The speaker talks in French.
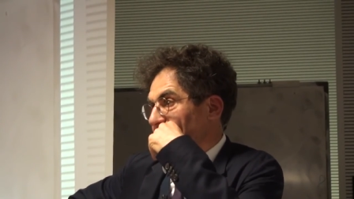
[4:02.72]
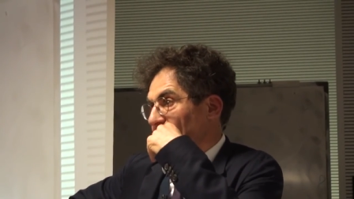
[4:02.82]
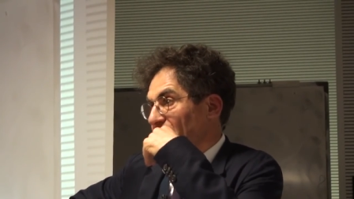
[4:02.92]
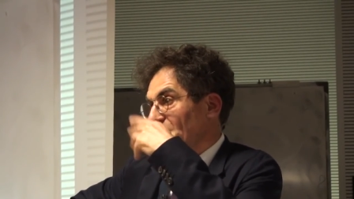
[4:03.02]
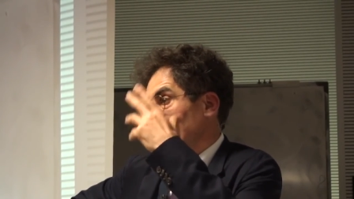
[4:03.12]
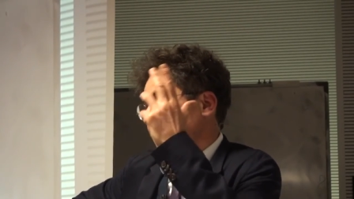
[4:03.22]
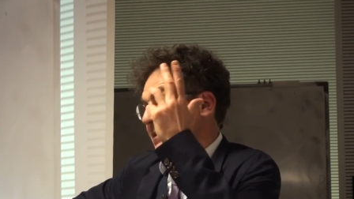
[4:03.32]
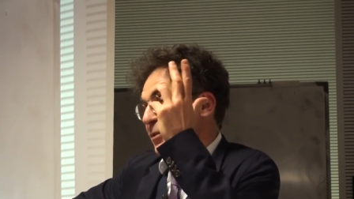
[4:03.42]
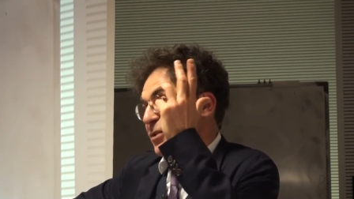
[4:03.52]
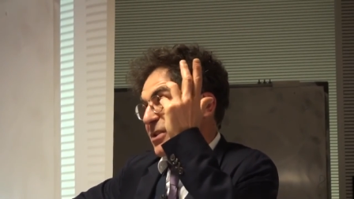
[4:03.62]
Sur un truc
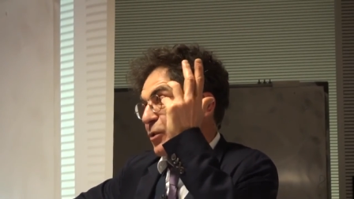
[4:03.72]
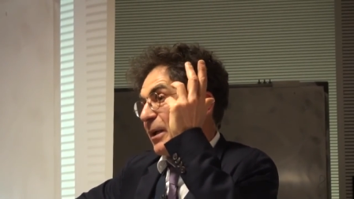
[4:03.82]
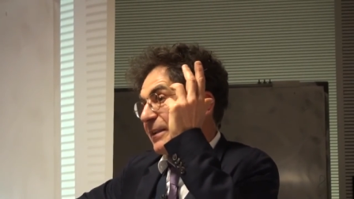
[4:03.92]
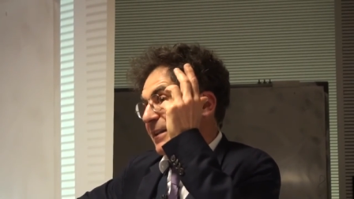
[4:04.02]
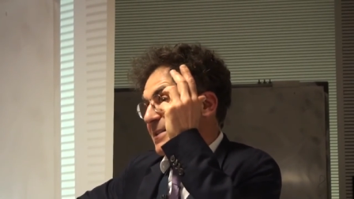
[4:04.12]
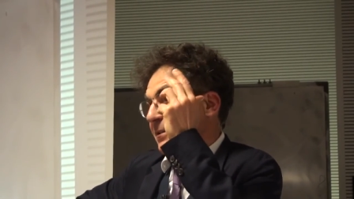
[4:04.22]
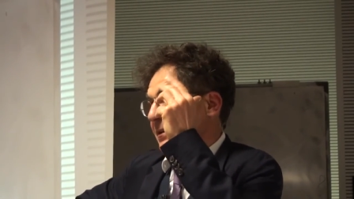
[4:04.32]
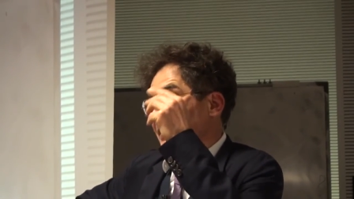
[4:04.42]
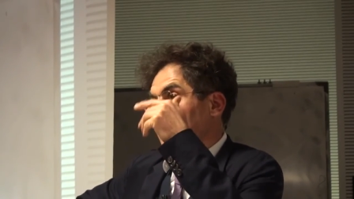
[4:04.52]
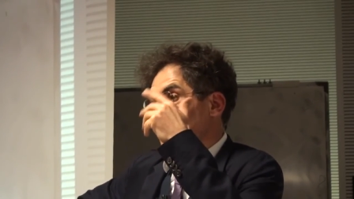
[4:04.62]
sûrement intéressant
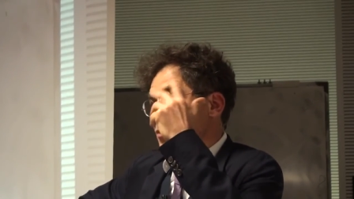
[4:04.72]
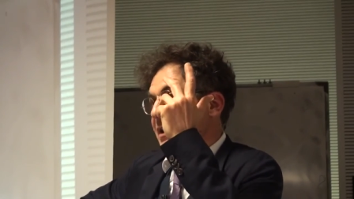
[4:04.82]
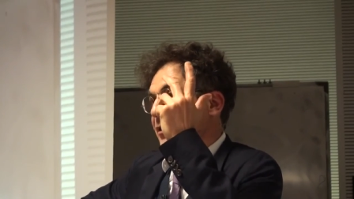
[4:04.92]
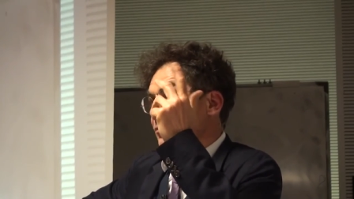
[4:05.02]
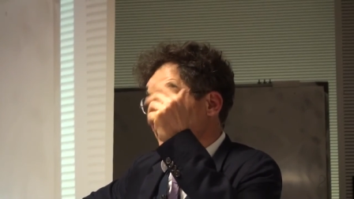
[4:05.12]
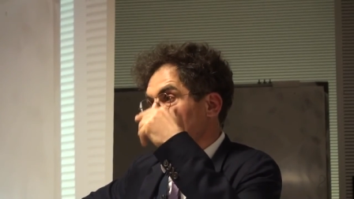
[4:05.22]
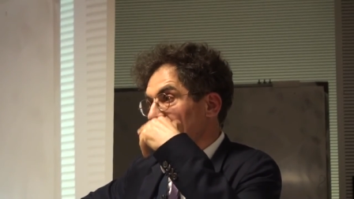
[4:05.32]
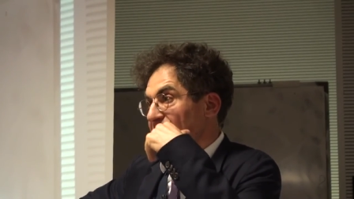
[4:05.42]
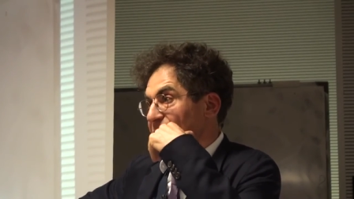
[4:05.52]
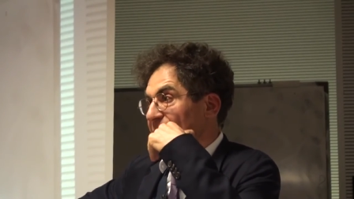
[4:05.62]
hein, d'interroger la
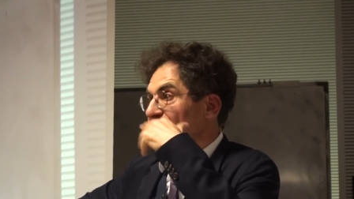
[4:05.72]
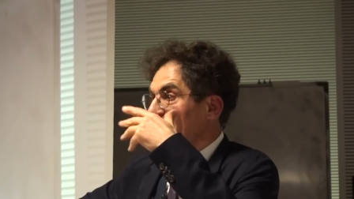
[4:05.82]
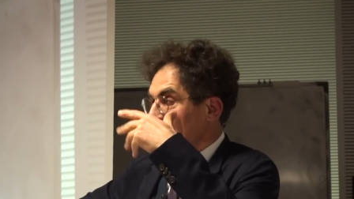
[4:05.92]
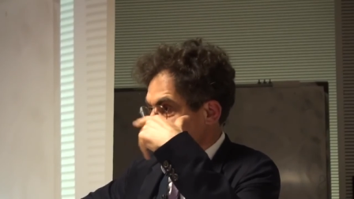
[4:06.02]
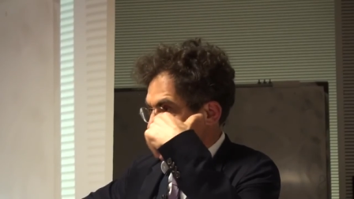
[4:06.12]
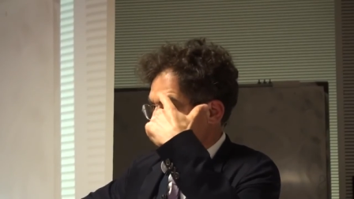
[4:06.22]
culpabilité Il, il s'est